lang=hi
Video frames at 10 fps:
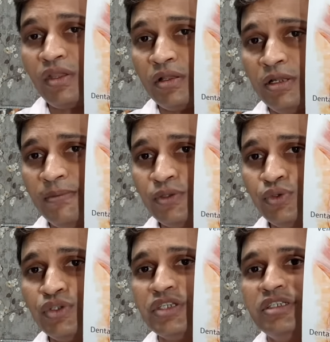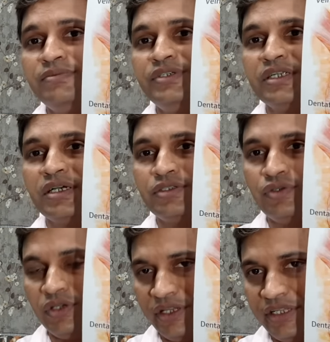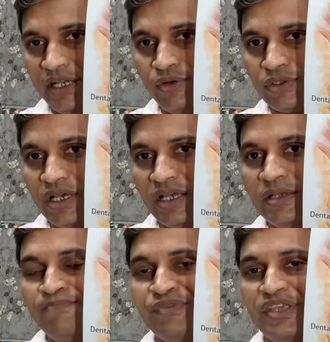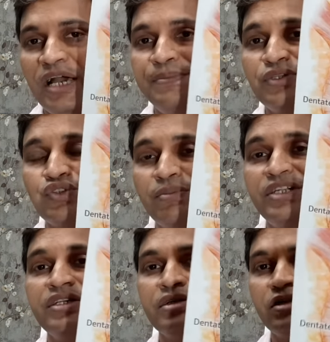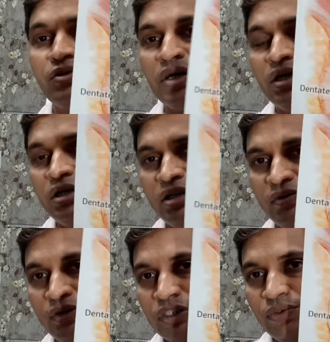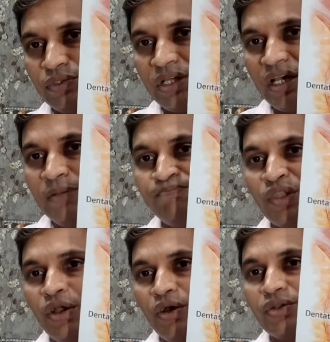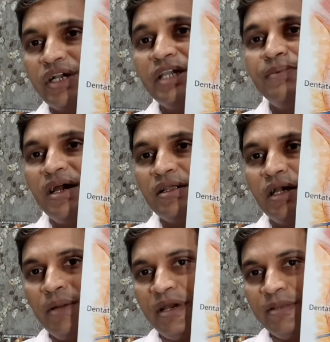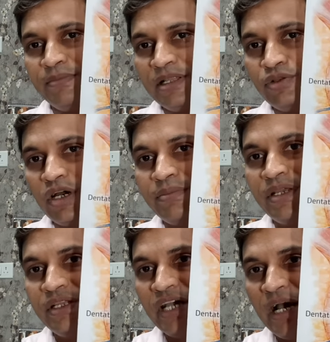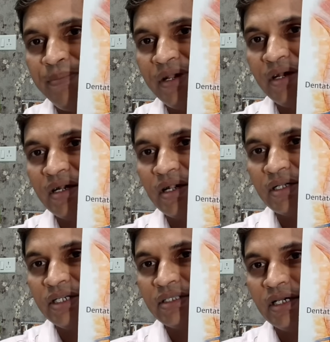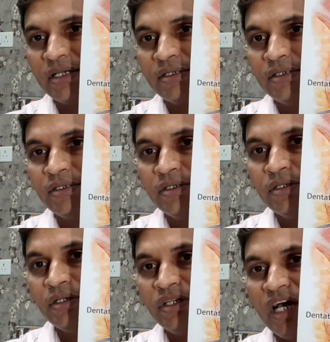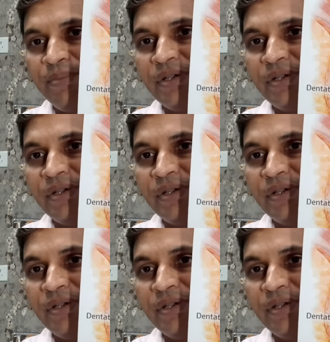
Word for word: लगभग दो सेंटीमीटर का जो एरिया होता है यहाँ पे सोमेटिक नर्व का इनर्वेशन होता है और कई बार हमारे मल द्वार में यहाँ पे कट लग जाता है यहाँ पे